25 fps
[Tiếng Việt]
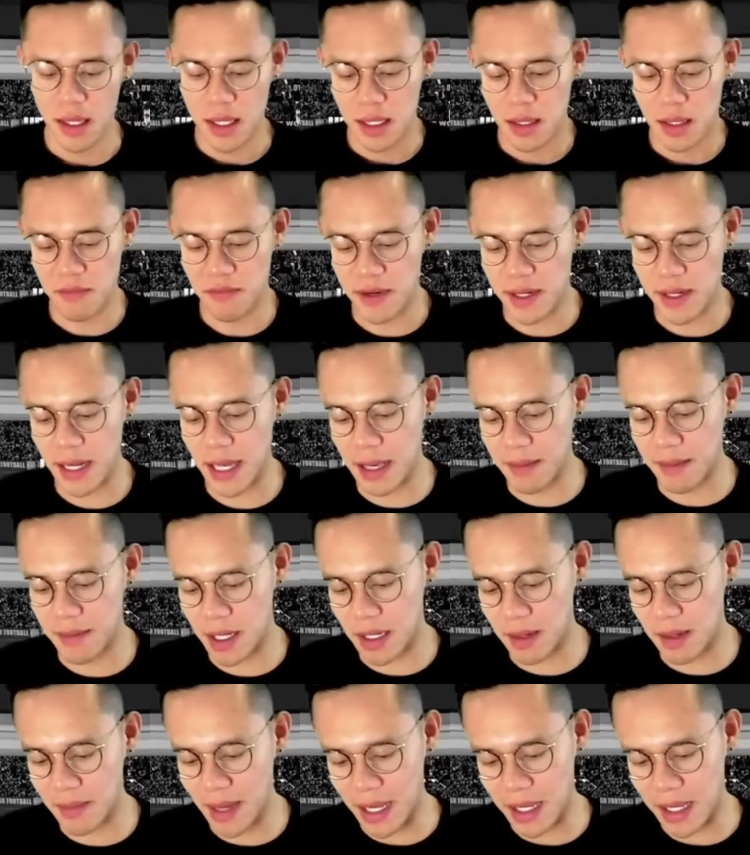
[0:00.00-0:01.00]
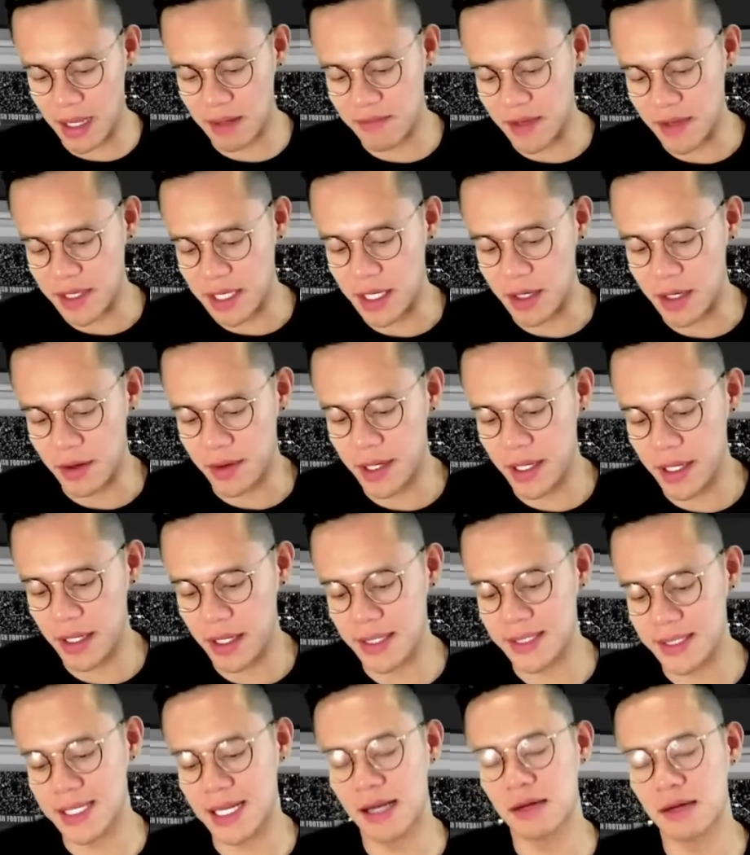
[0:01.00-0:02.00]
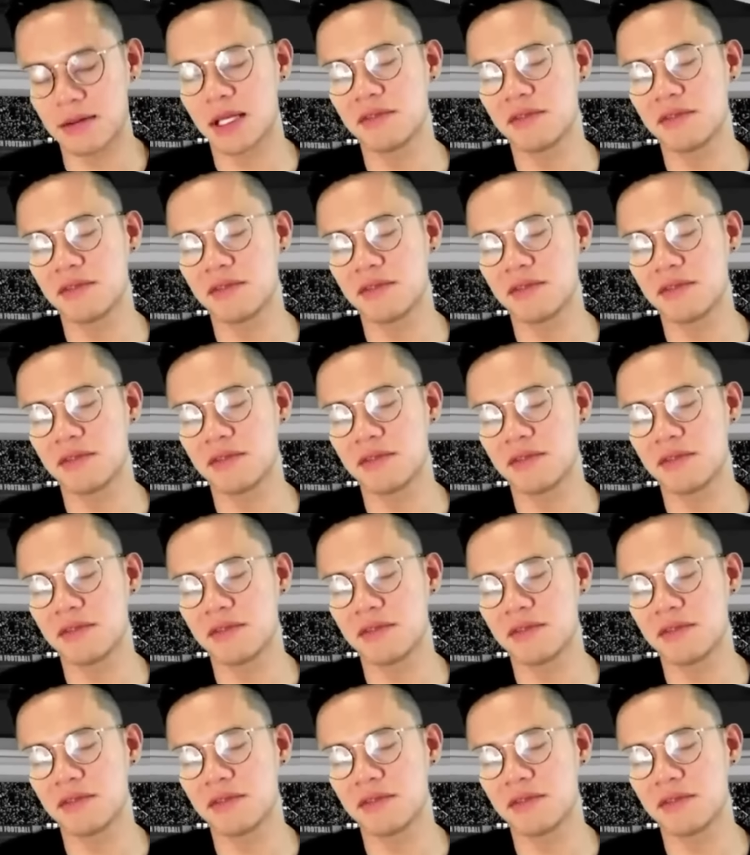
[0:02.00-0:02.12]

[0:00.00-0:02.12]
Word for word: Cái vấn đề mà các bạn cần phải hiểu ấy là sao?